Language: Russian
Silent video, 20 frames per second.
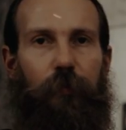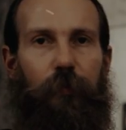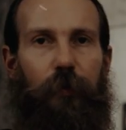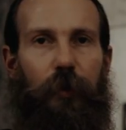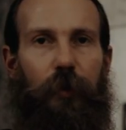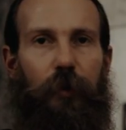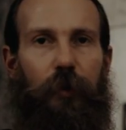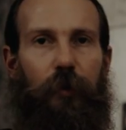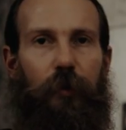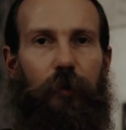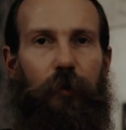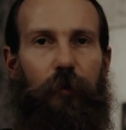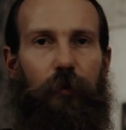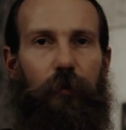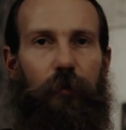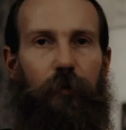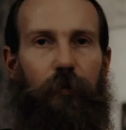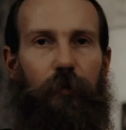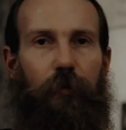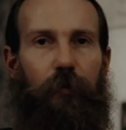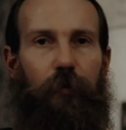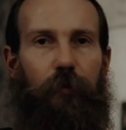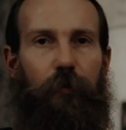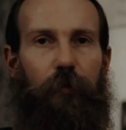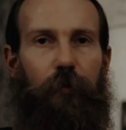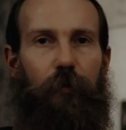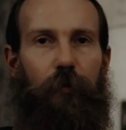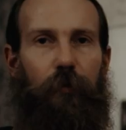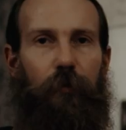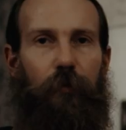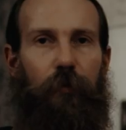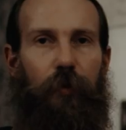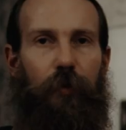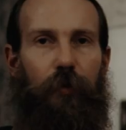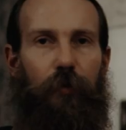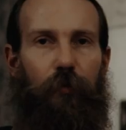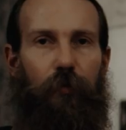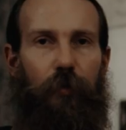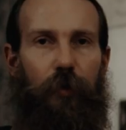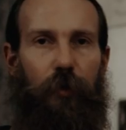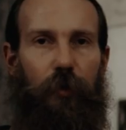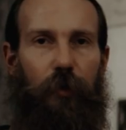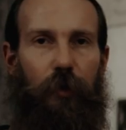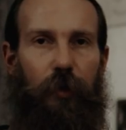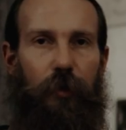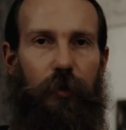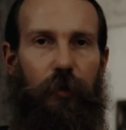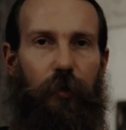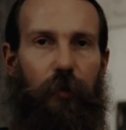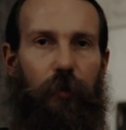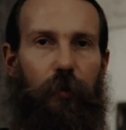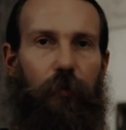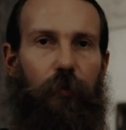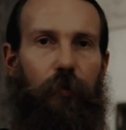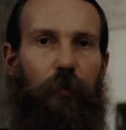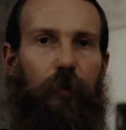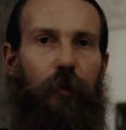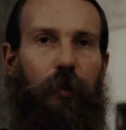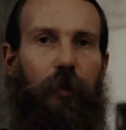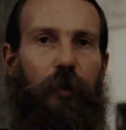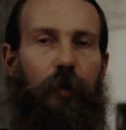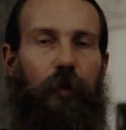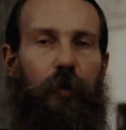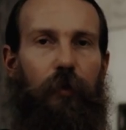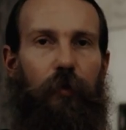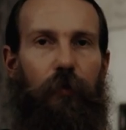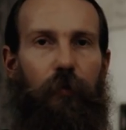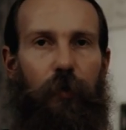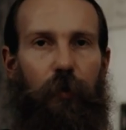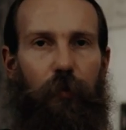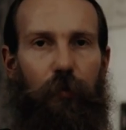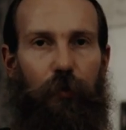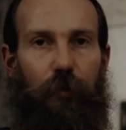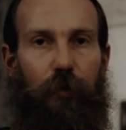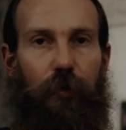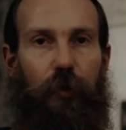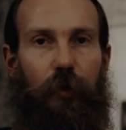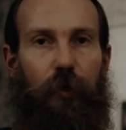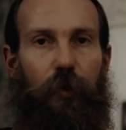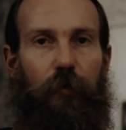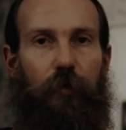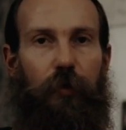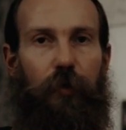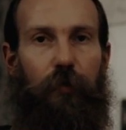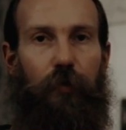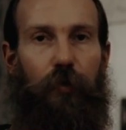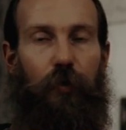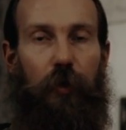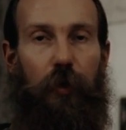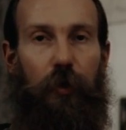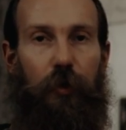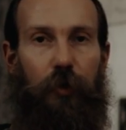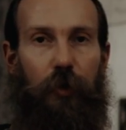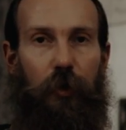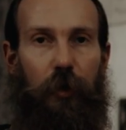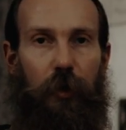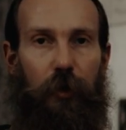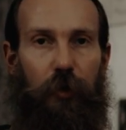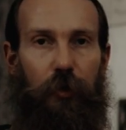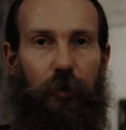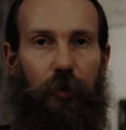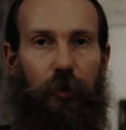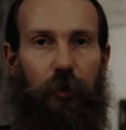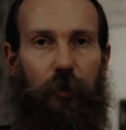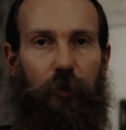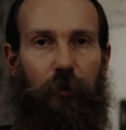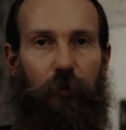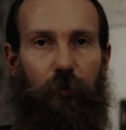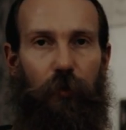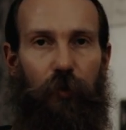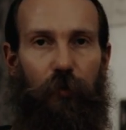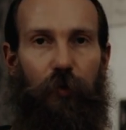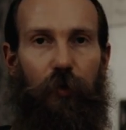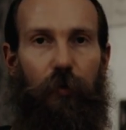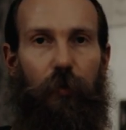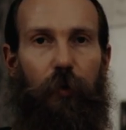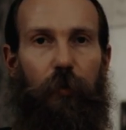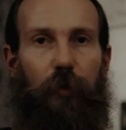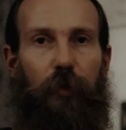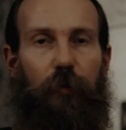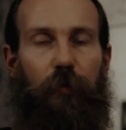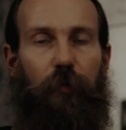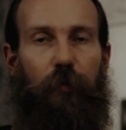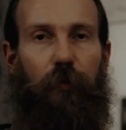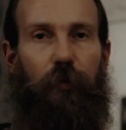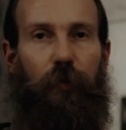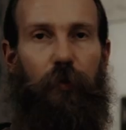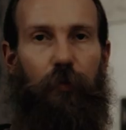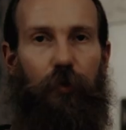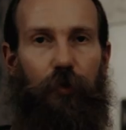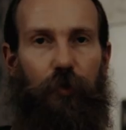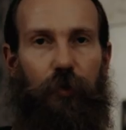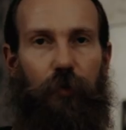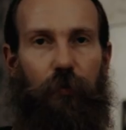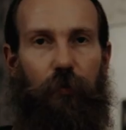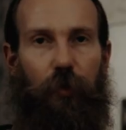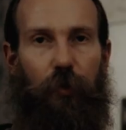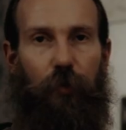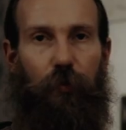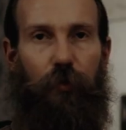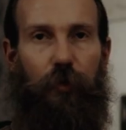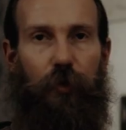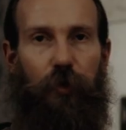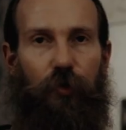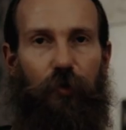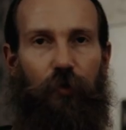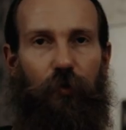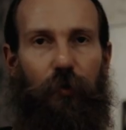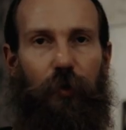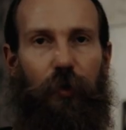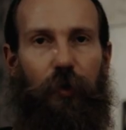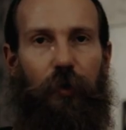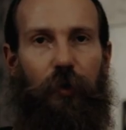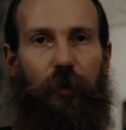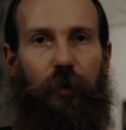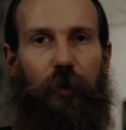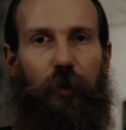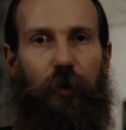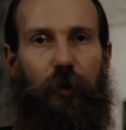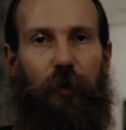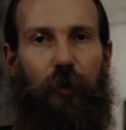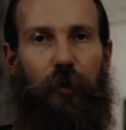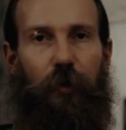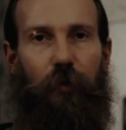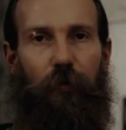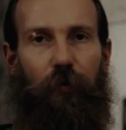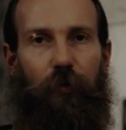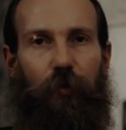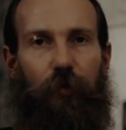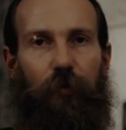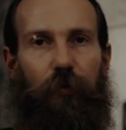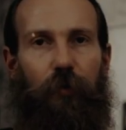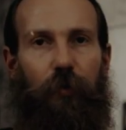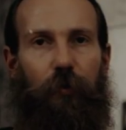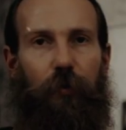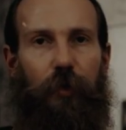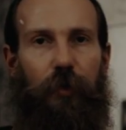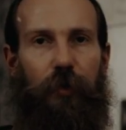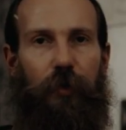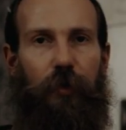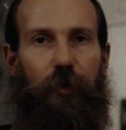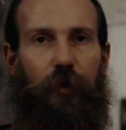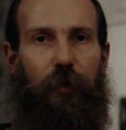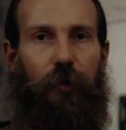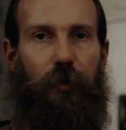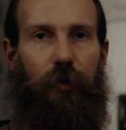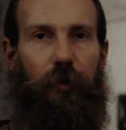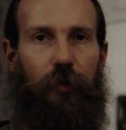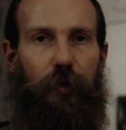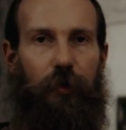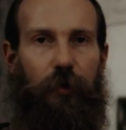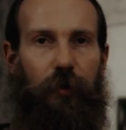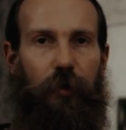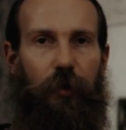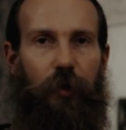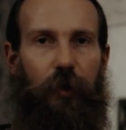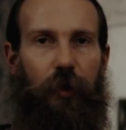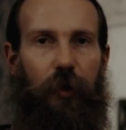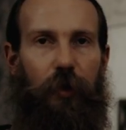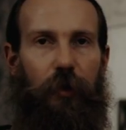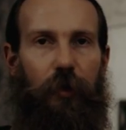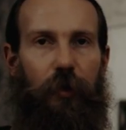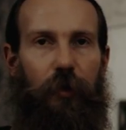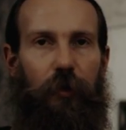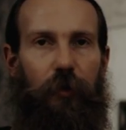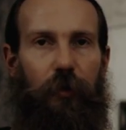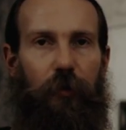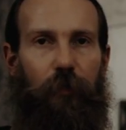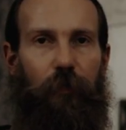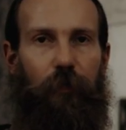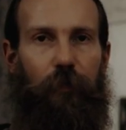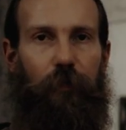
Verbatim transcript: этой видео медитации, вам будет становиться все легче и легче, и в любой момент вы можете вернуться, чтобы вновь обрести это состояние.